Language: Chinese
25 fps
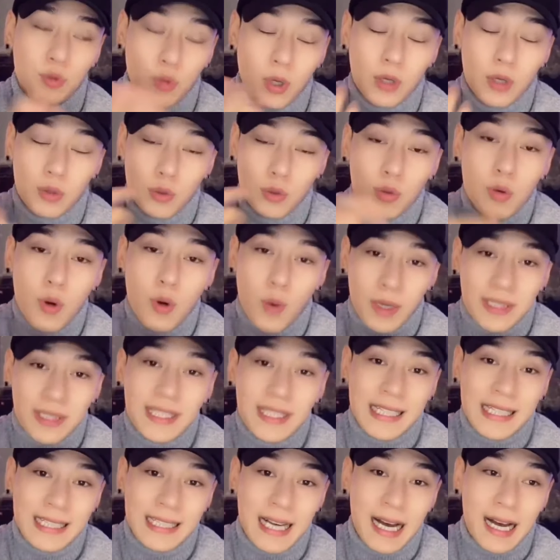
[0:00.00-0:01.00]
呃如果我
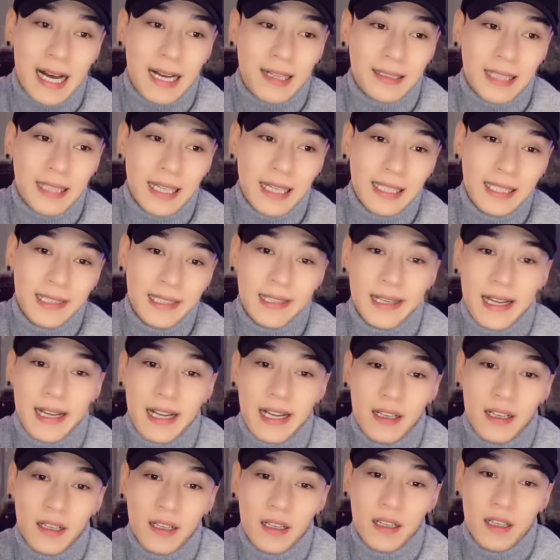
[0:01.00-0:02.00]
在家，他一
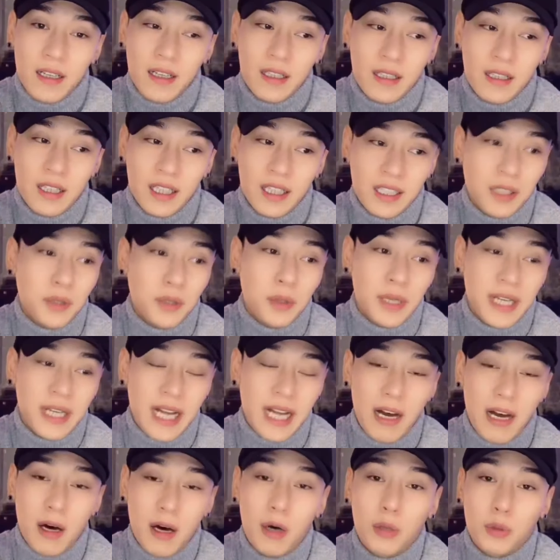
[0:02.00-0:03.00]
天可能会
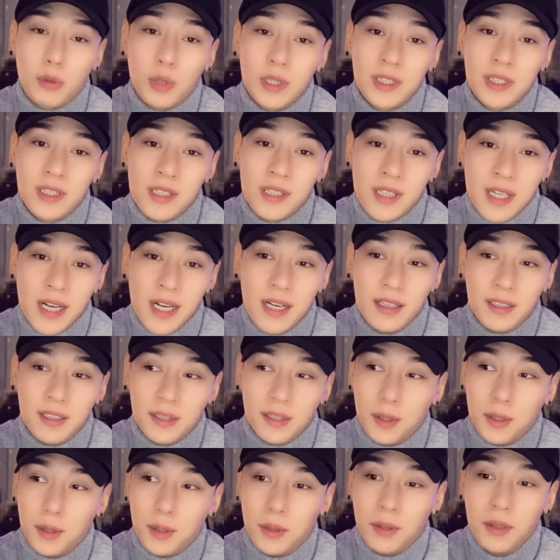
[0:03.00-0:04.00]
看好多次摄像
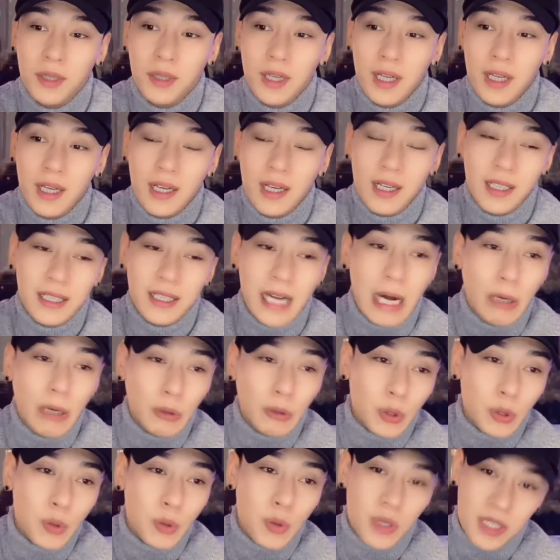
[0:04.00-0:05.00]
头，然
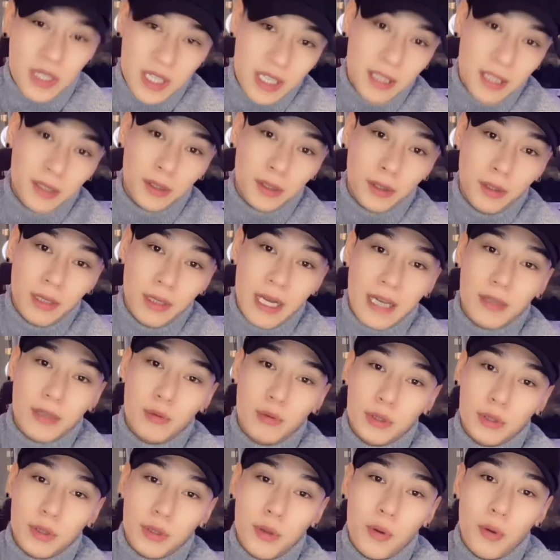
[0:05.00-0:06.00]
后通过摄像头来
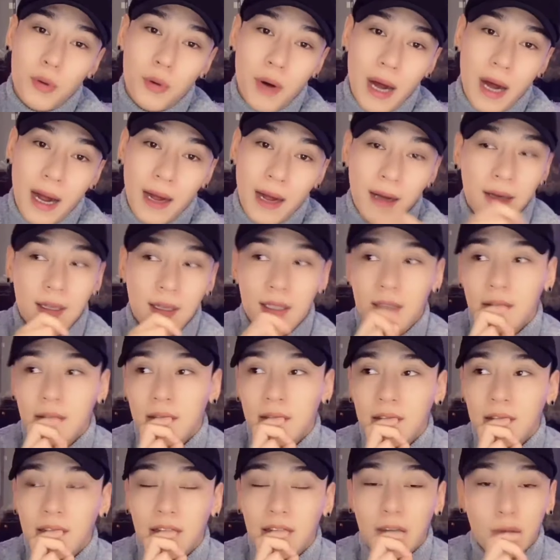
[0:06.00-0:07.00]
跟我通话。
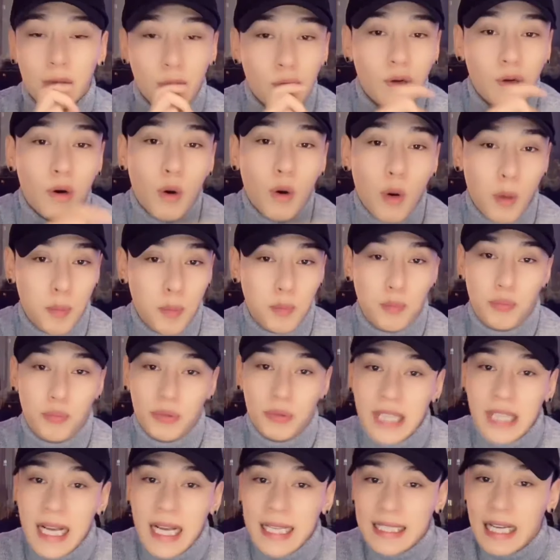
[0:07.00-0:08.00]
如果我
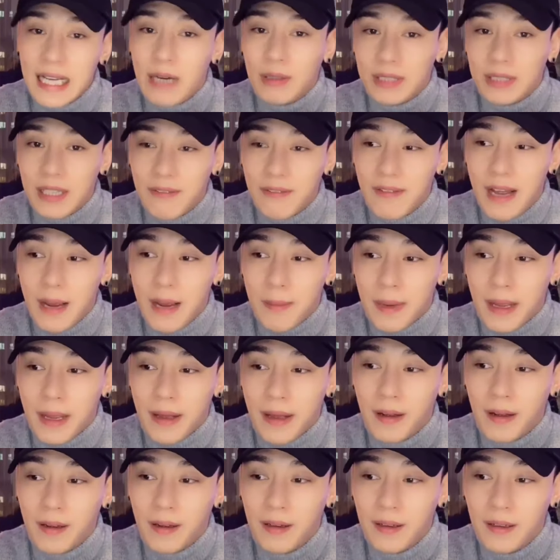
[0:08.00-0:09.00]
不在家，我在外面。
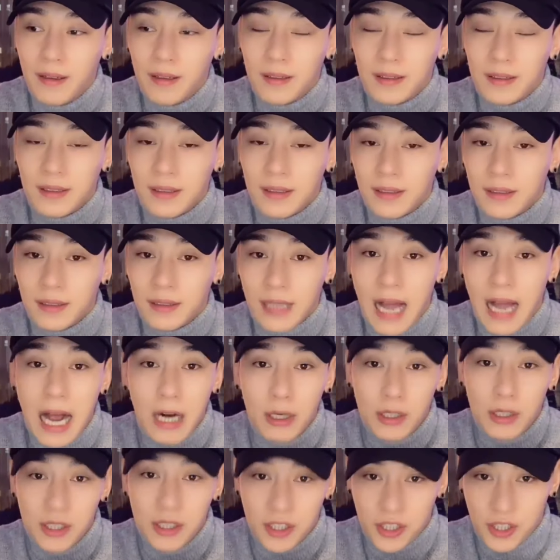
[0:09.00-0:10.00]

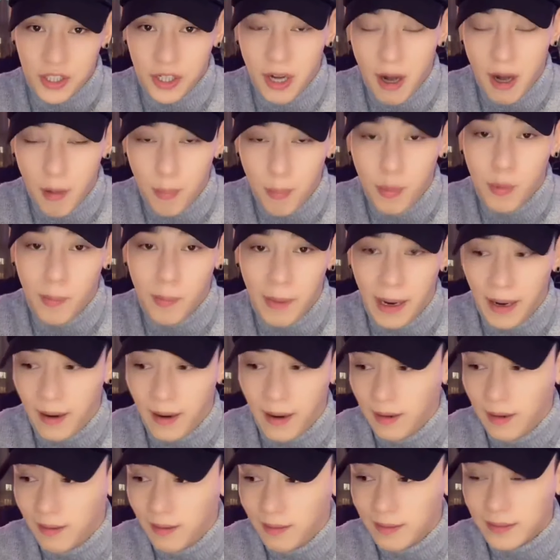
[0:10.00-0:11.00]
他只要不
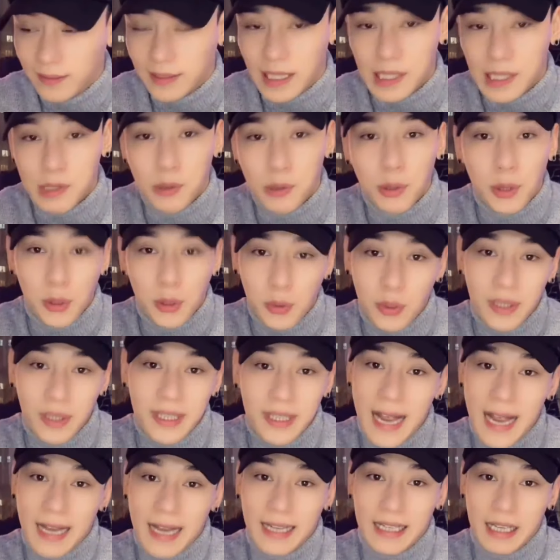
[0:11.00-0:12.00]
忙，他就会给我
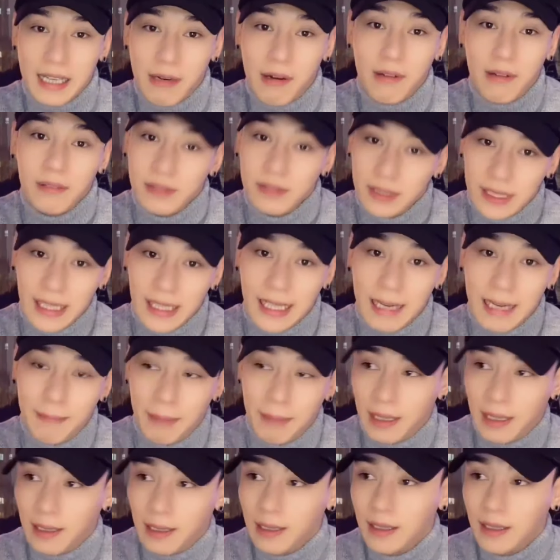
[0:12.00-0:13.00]
打一个电话问我在干嘛。